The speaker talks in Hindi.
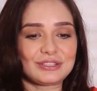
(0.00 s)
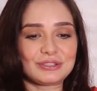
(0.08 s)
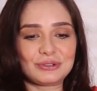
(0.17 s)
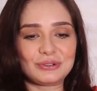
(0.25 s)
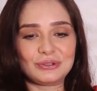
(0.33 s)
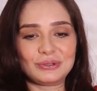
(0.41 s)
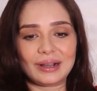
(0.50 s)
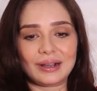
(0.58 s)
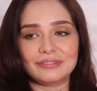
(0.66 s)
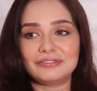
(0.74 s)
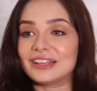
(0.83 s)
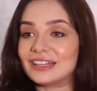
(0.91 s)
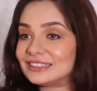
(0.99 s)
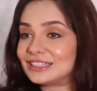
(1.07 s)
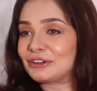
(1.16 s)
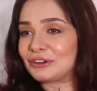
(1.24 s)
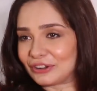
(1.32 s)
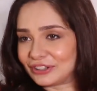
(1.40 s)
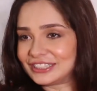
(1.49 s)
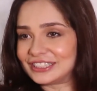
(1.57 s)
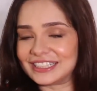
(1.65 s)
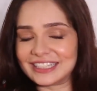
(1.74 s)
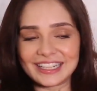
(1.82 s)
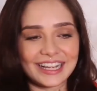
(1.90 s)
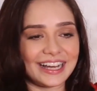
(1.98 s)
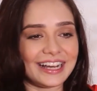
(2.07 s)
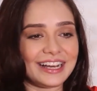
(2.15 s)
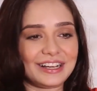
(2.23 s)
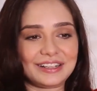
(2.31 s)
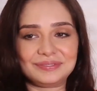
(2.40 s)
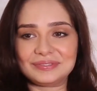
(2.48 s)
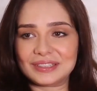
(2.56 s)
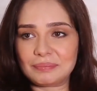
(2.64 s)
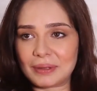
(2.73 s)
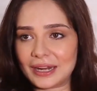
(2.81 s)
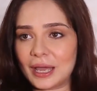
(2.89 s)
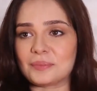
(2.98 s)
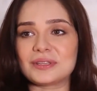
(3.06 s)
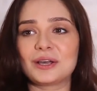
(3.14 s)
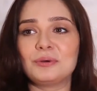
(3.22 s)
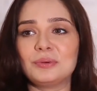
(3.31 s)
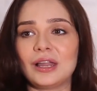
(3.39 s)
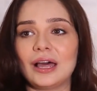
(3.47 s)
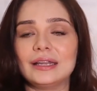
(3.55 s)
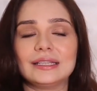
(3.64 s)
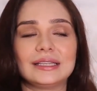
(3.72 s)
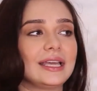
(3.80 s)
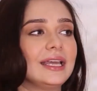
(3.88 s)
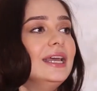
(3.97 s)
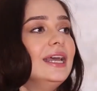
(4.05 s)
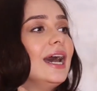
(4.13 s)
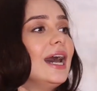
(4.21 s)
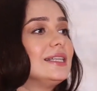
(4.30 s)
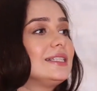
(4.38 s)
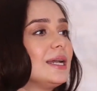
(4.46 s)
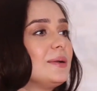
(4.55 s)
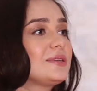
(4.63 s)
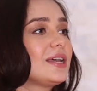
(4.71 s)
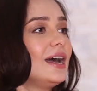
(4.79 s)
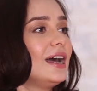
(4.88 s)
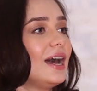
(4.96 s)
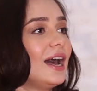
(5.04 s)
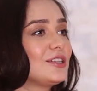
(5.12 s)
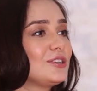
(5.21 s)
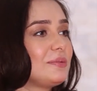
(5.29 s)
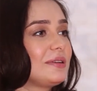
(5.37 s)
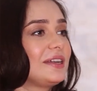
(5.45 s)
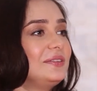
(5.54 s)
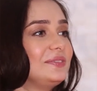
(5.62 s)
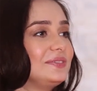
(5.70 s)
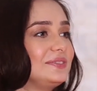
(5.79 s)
सो फिंगर्स आर क्रॉस्ड पहले हमजा को बुला लेते हैं हाँ जी हमजा आ जाओ बेटा